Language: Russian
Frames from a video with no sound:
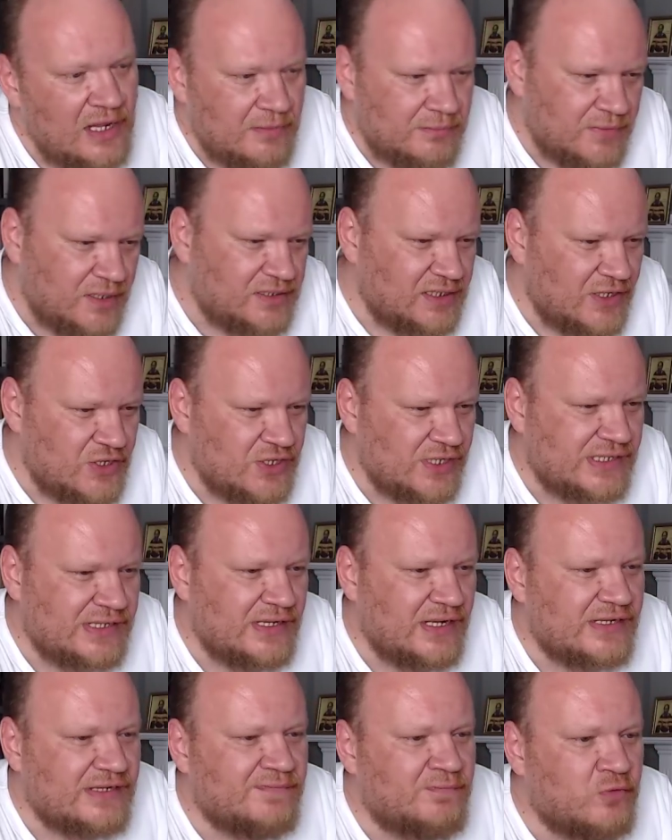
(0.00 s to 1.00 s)
мы три
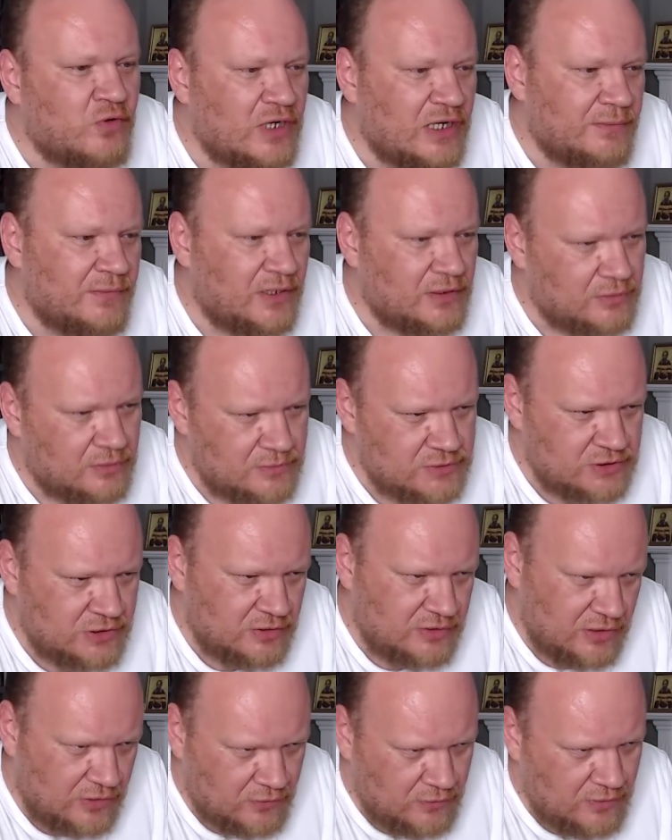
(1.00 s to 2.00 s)
часа спорим о том,
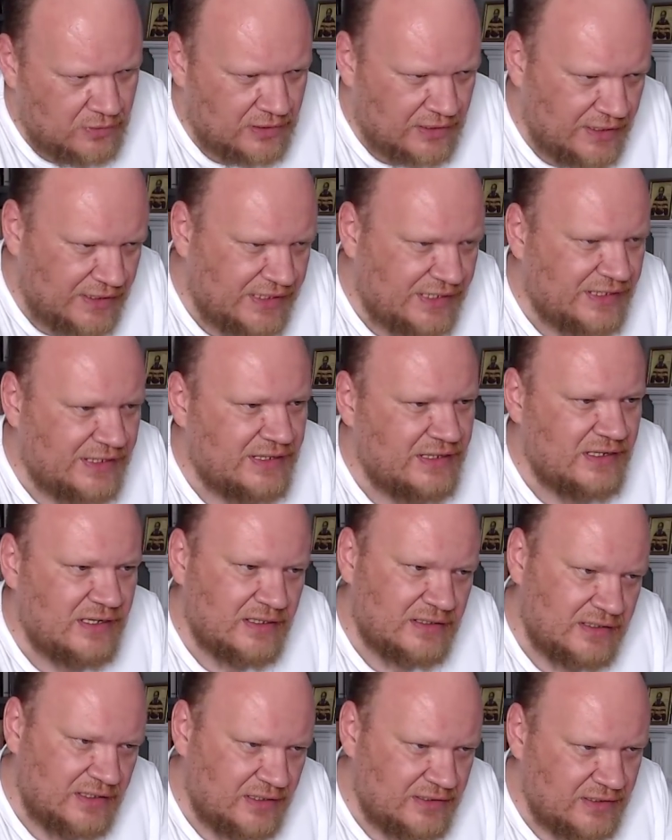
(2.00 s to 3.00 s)
что такое
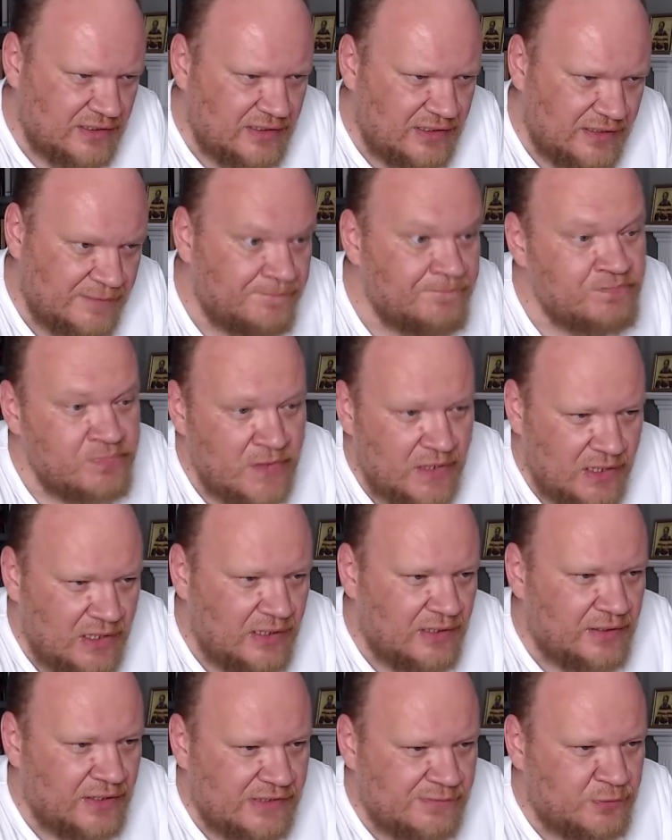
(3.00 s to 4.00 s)
Россия, Третий Рим
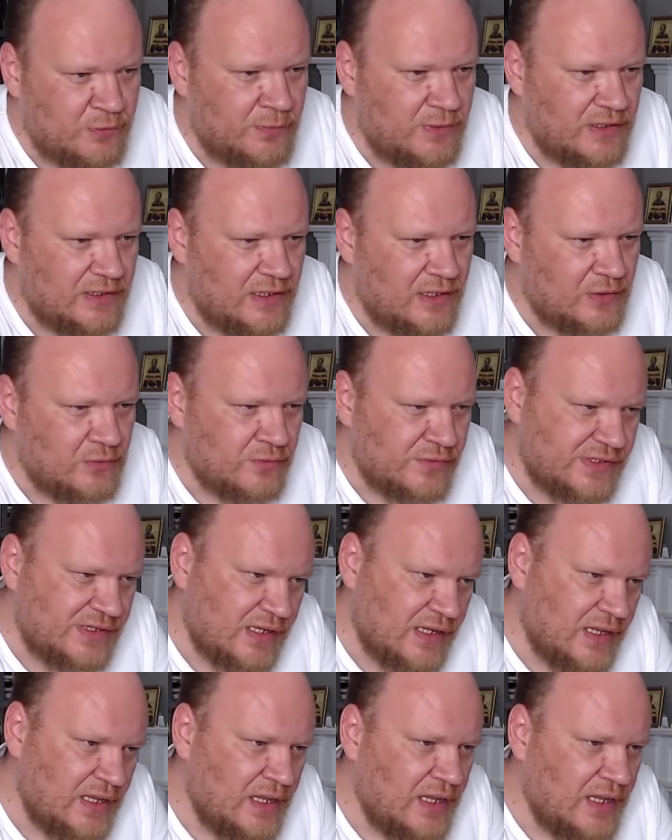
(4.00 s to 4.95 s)
или Республика Русь.